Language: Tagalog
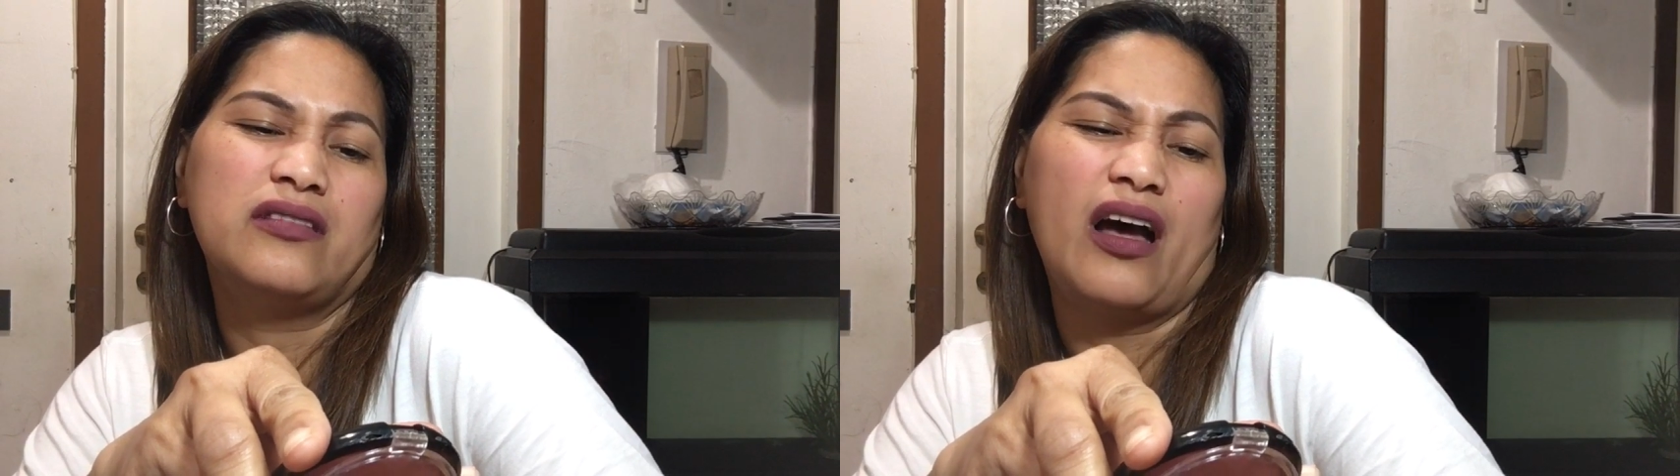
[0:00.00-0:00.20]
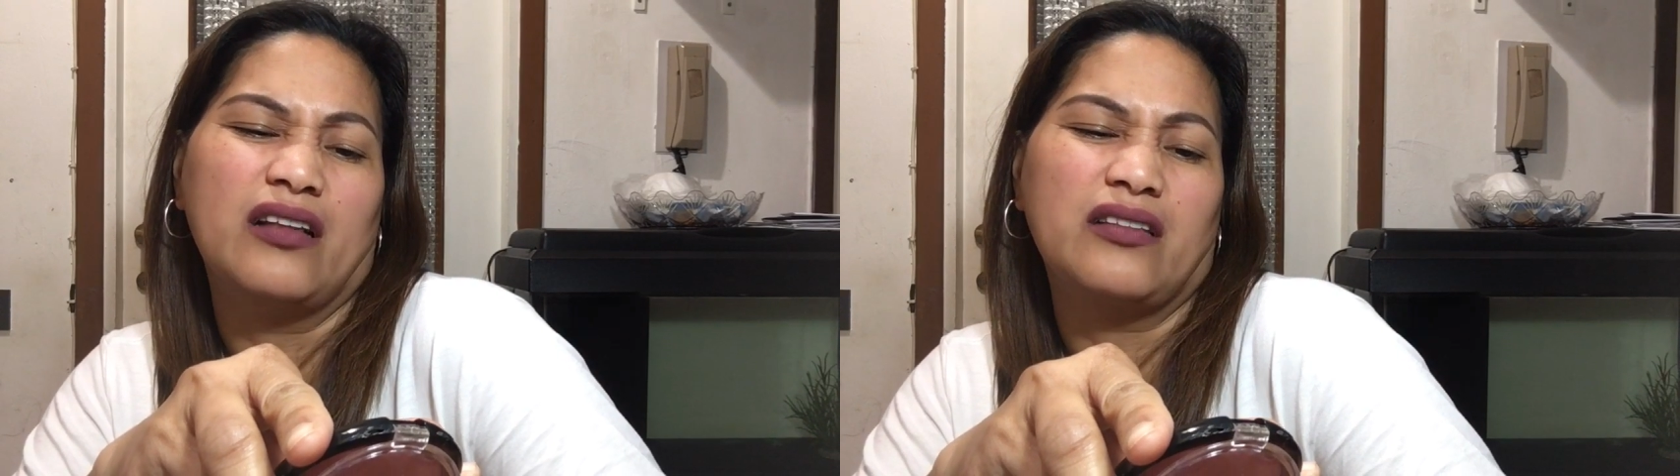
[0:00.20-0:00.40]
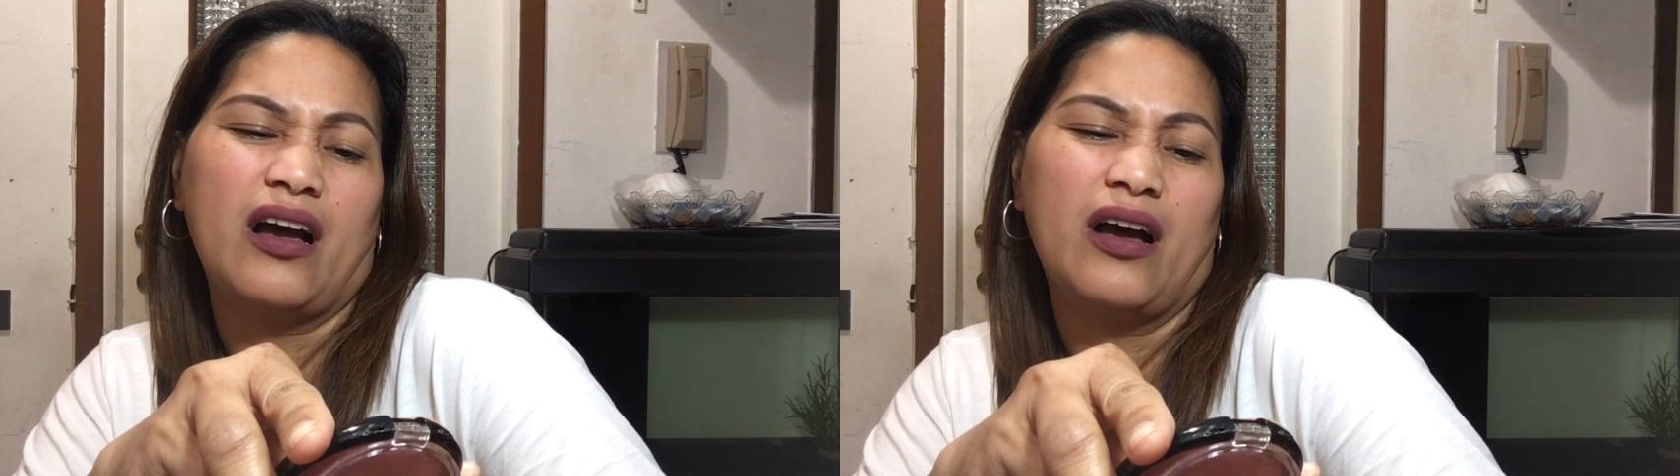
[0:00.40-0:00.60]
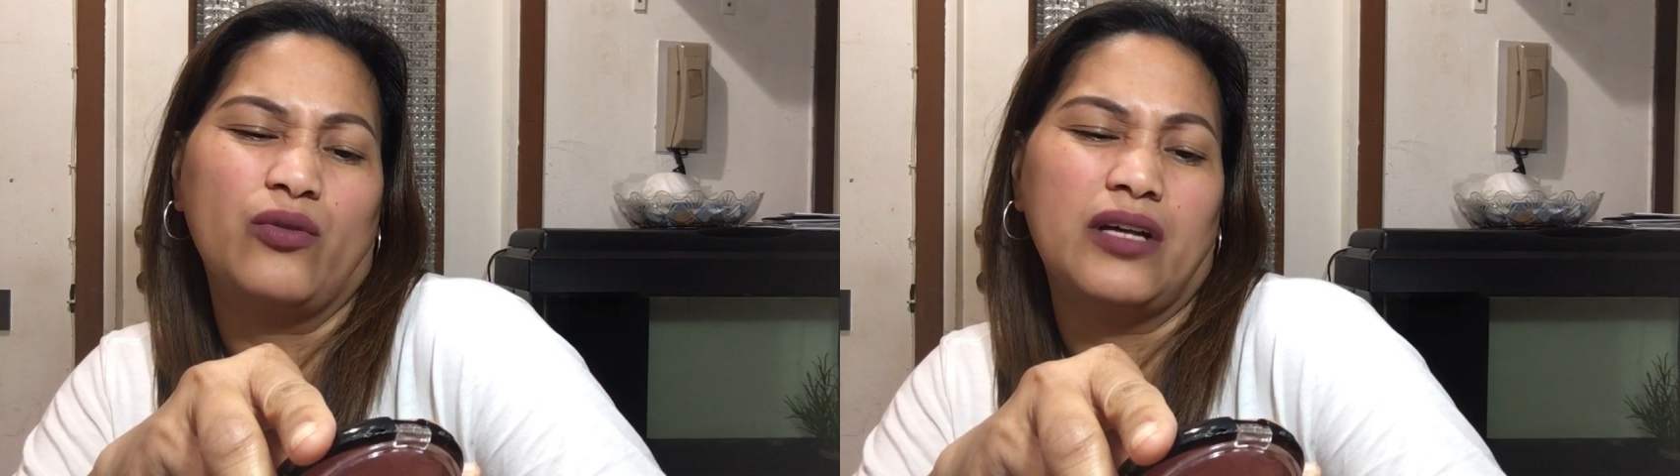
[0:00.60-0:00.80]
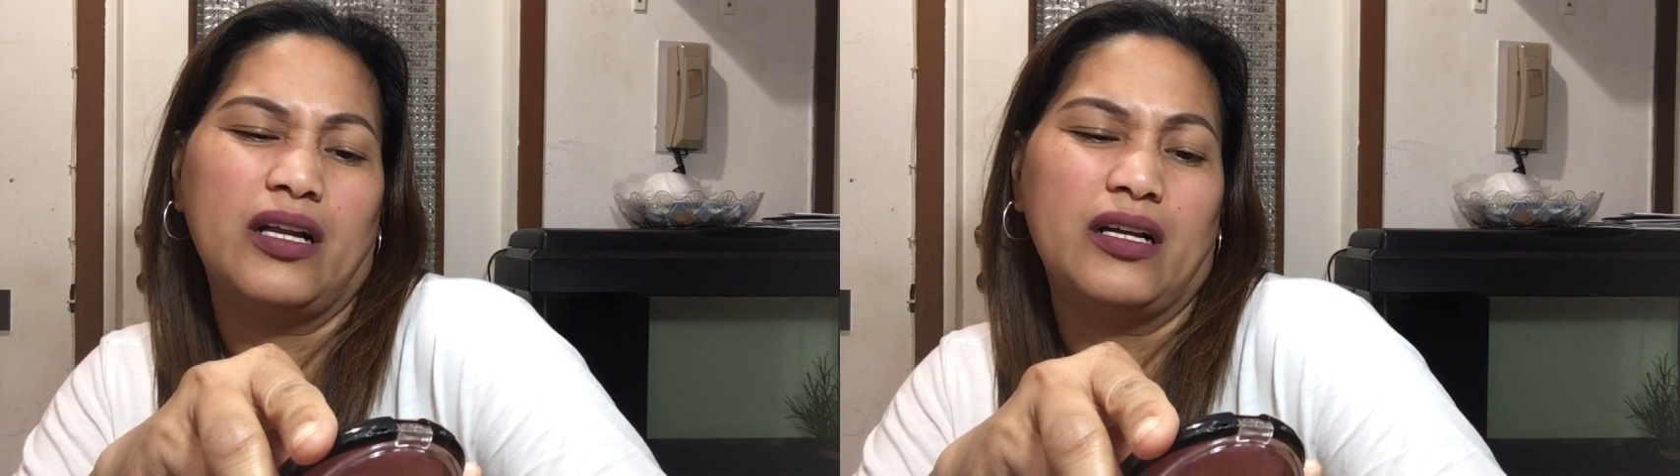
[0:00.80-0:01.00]
tanga-tanga
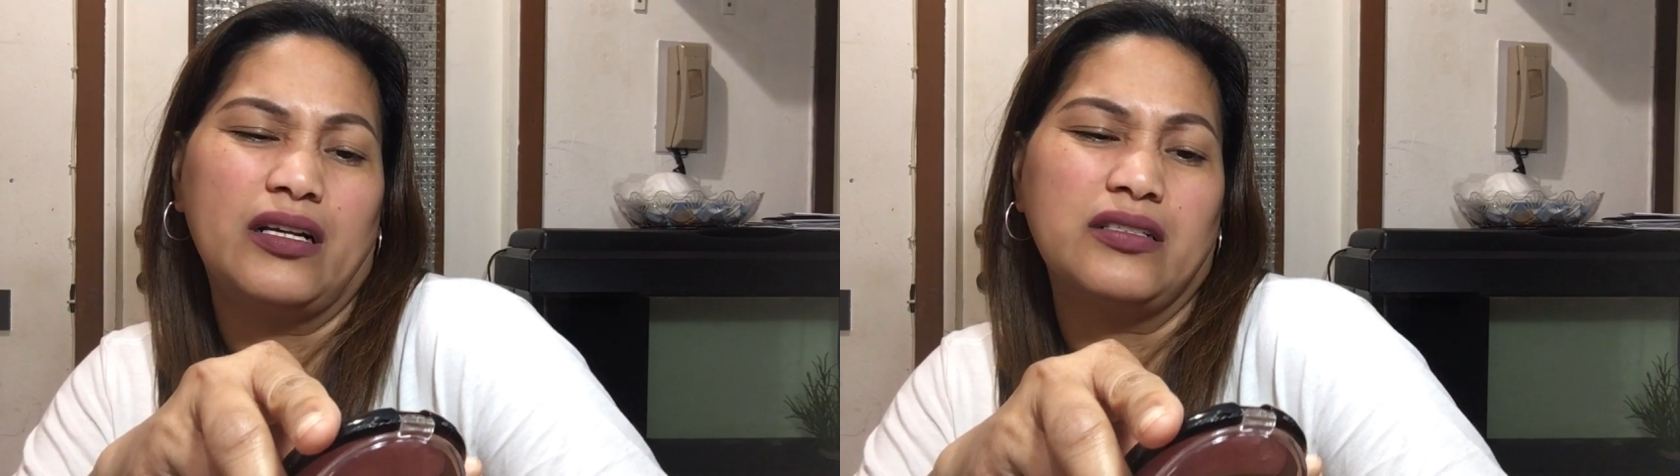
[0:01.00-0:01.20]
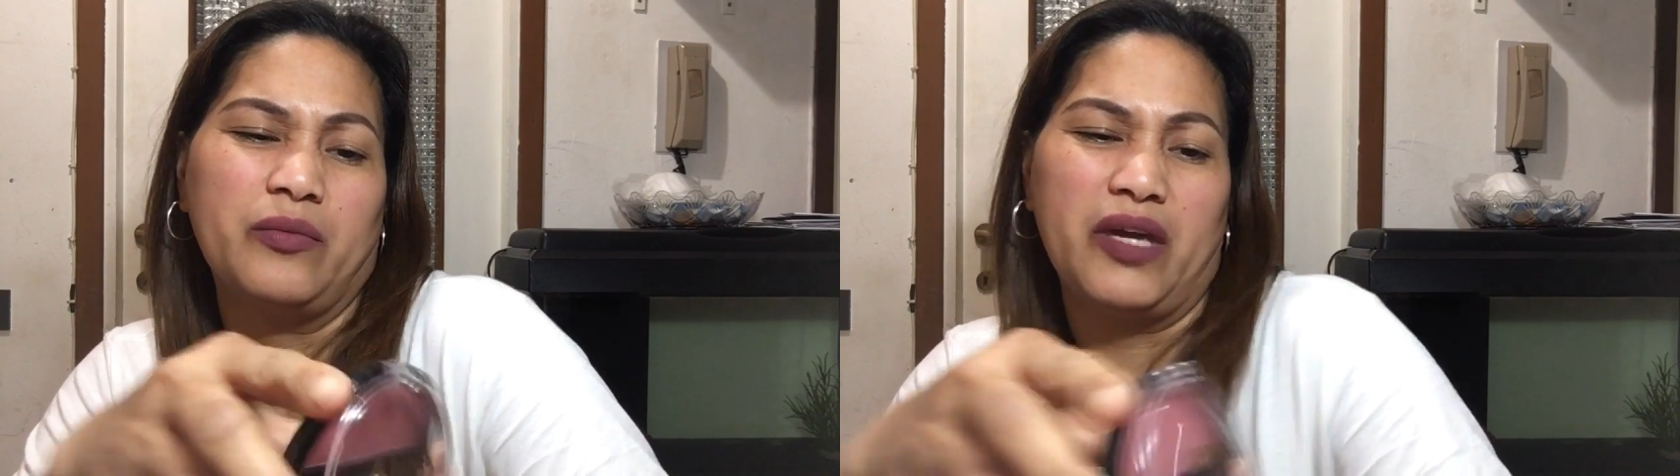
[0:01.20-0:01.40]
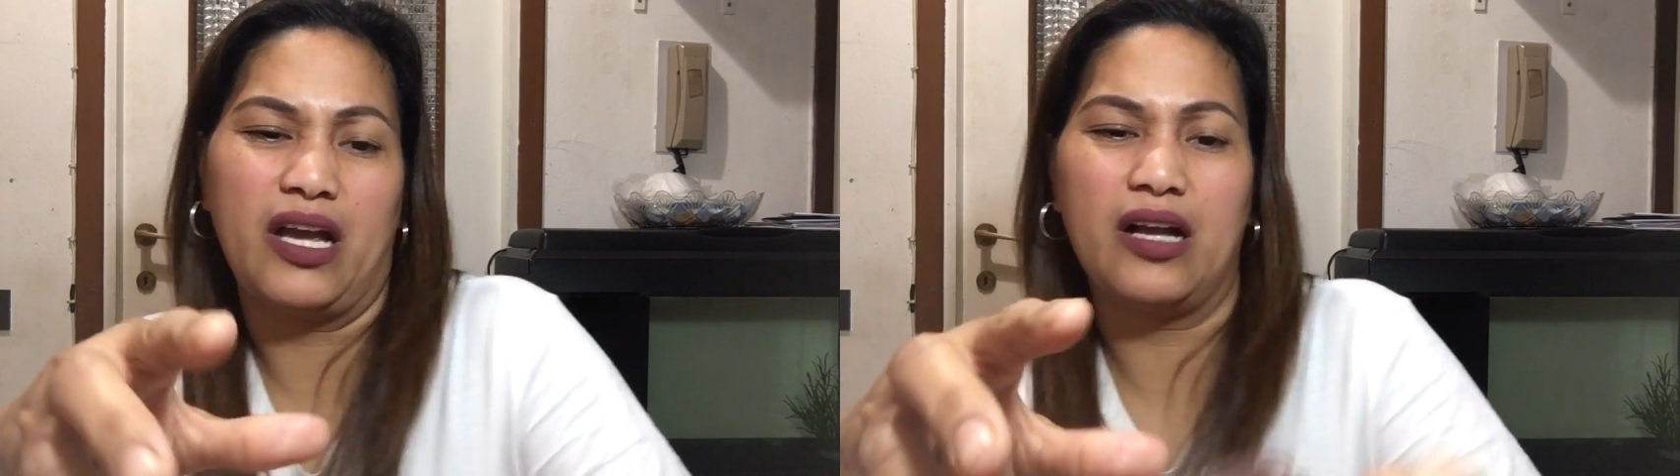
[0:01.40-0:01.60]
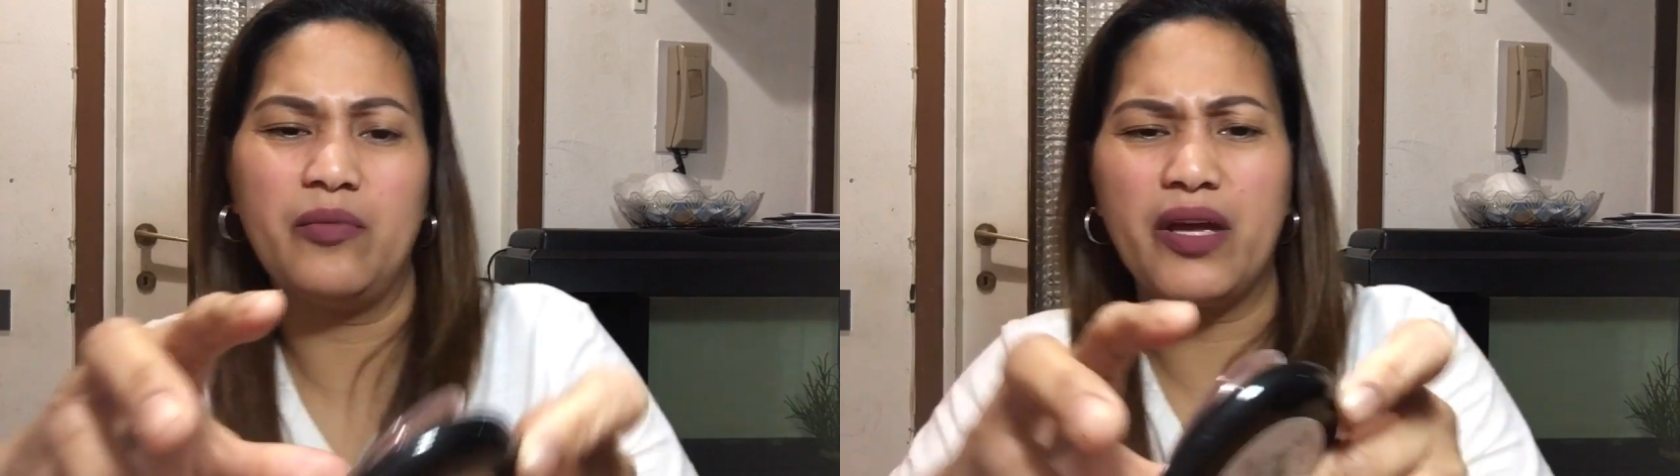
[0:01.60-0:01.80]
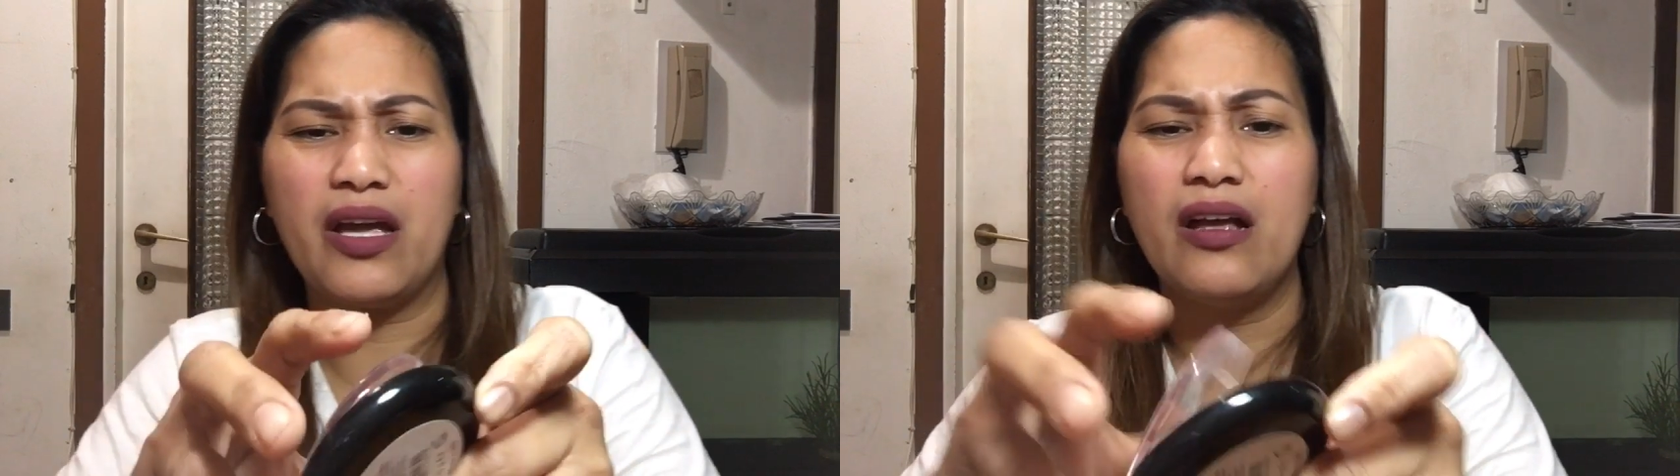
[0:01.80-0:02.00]
ko talaga sa
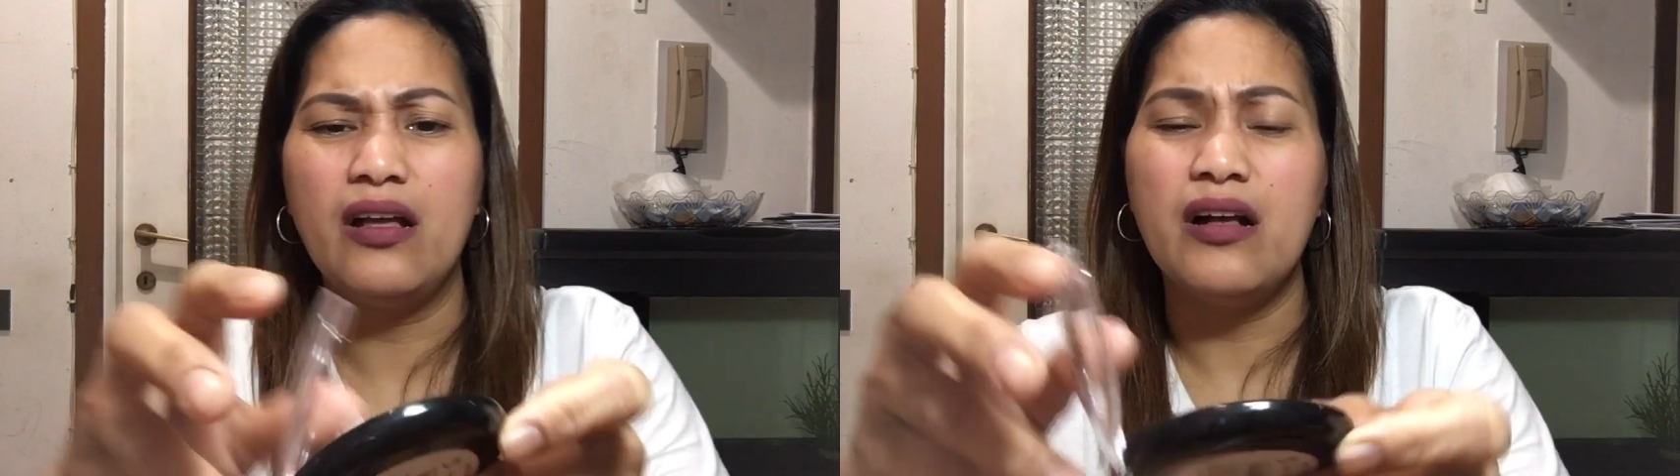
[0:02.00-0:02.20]
makeup.